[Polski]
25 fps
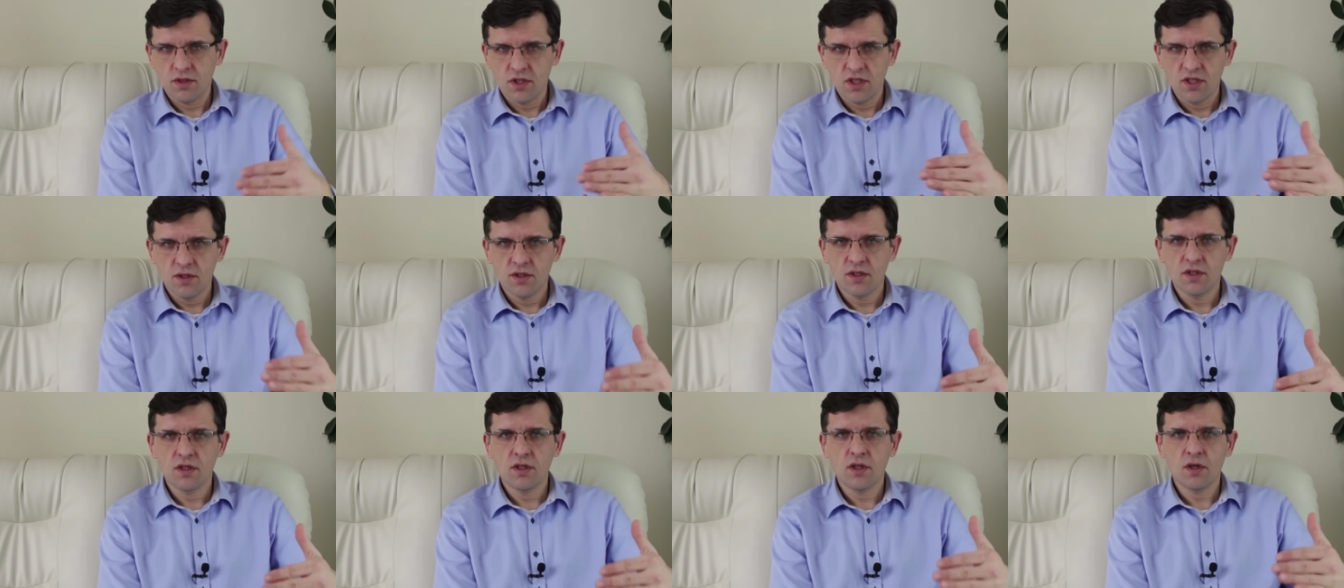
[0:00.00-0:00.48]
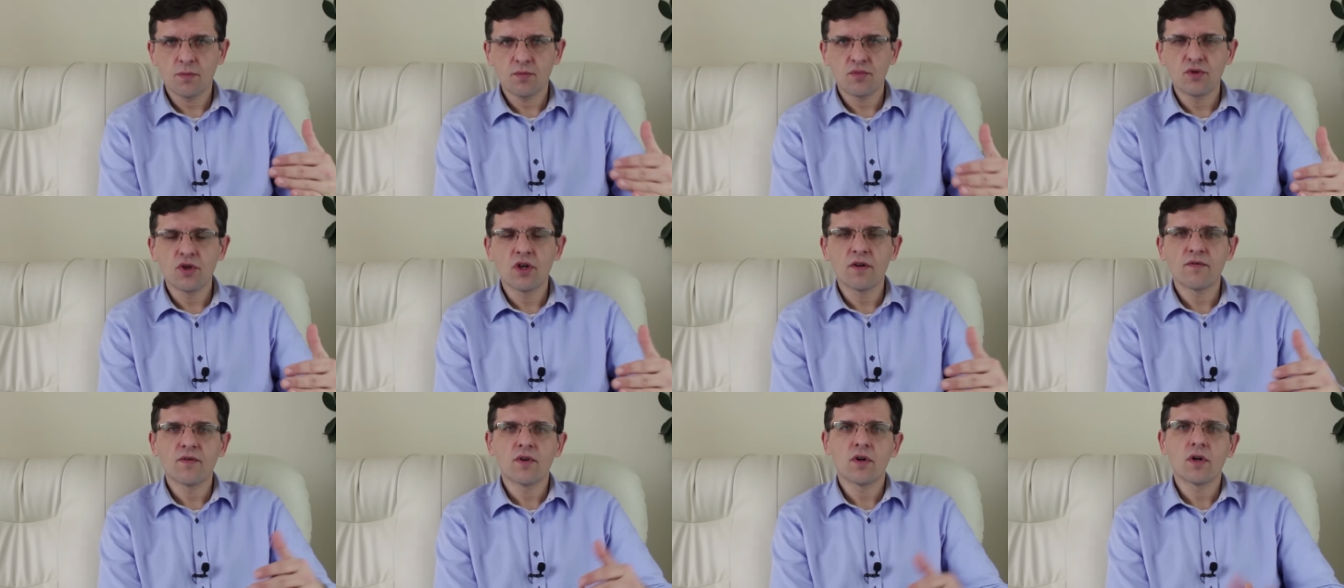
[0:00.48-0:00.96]

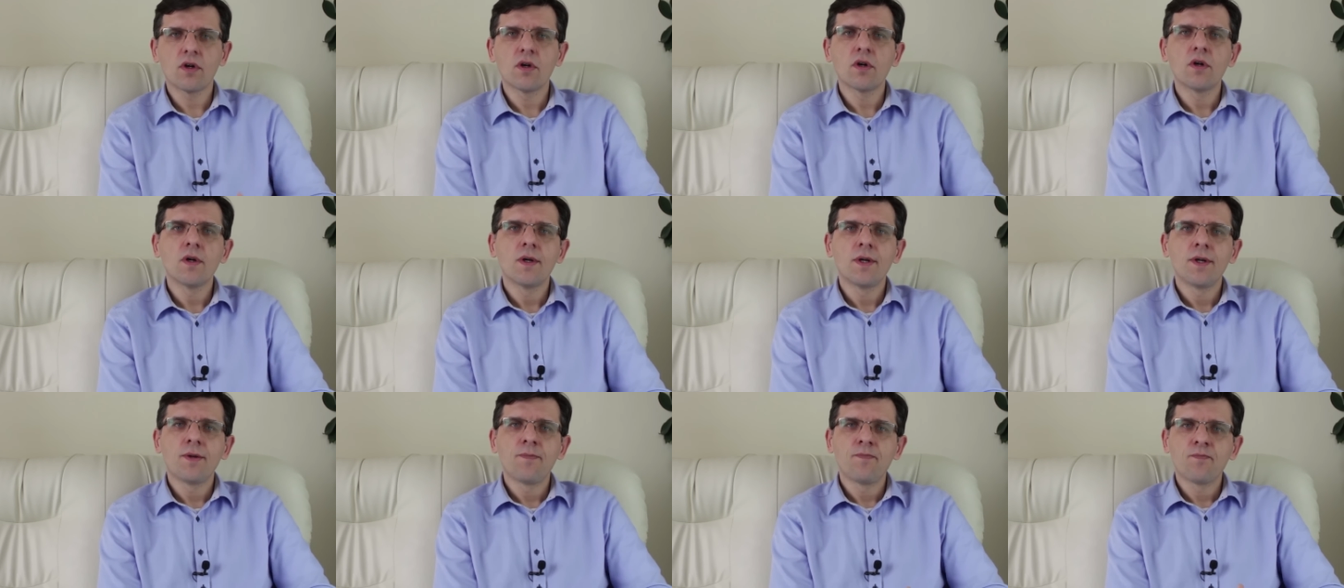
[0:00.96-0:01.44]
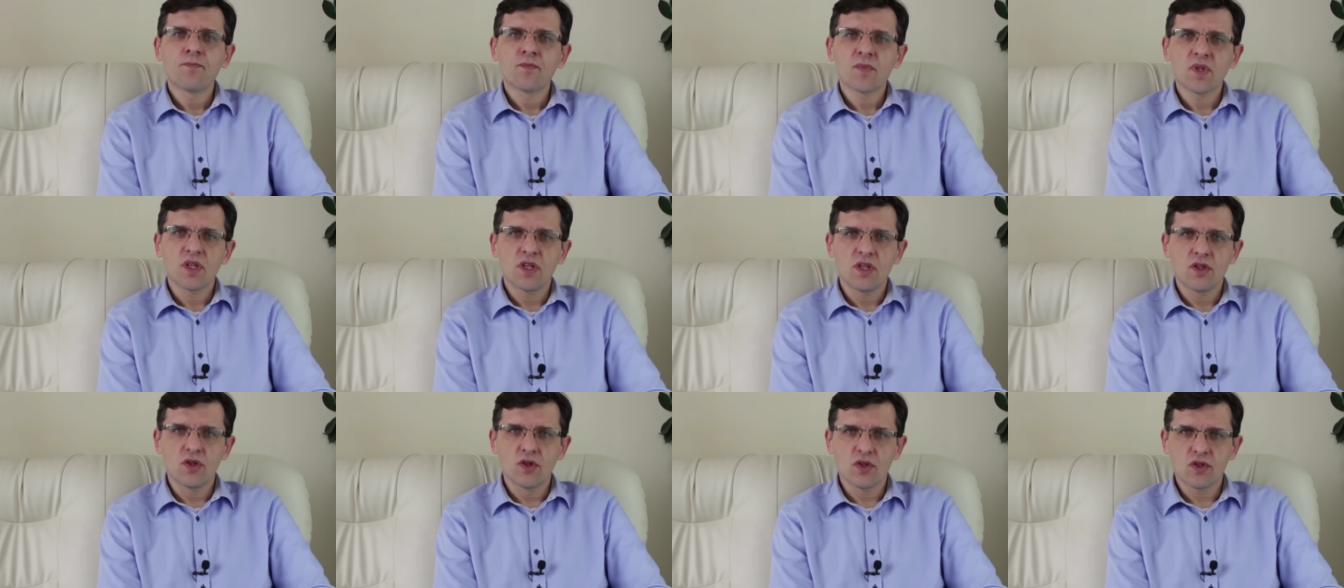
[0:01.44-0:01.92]
stopniowo
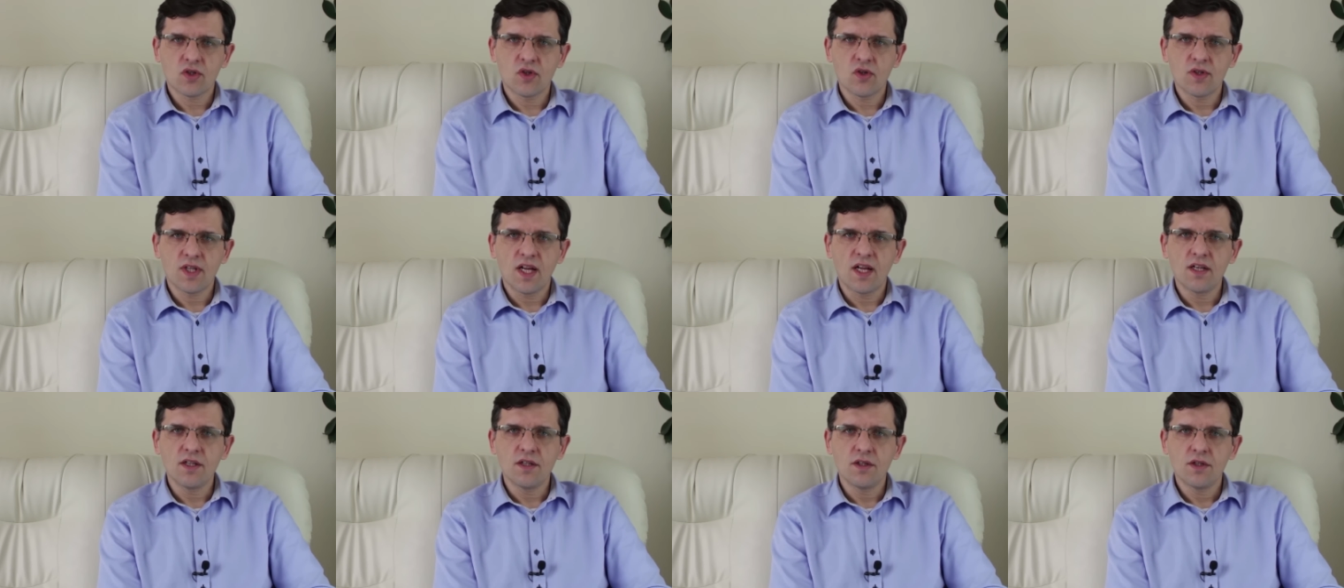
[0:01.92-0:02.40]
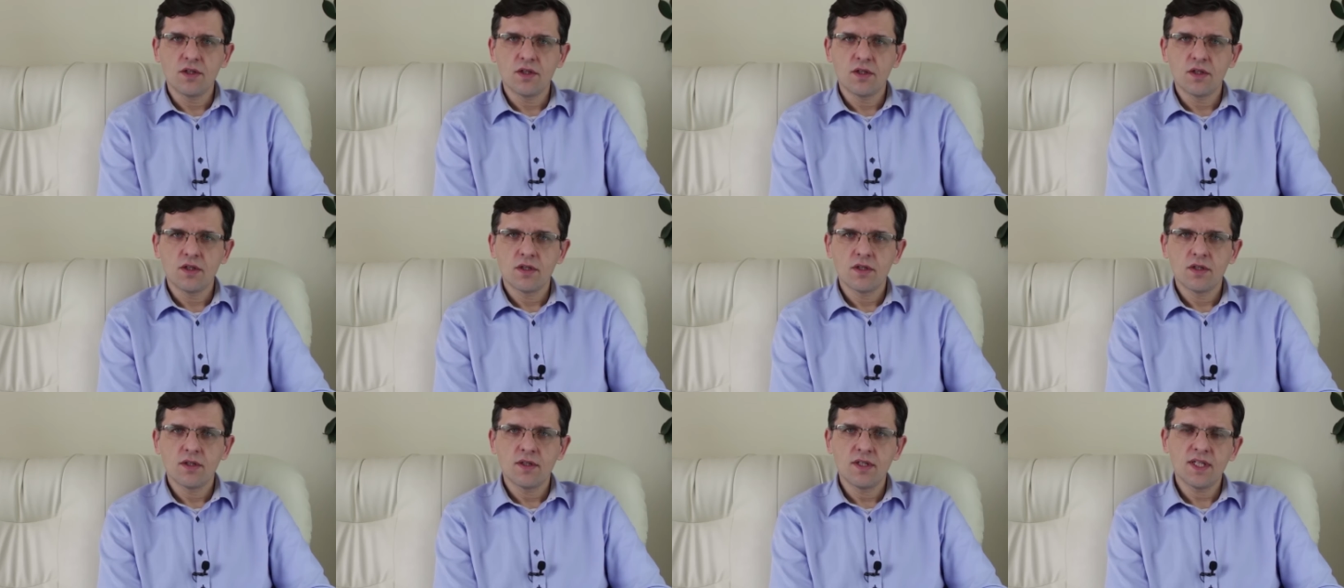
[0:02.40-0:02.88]
e, doskonalić.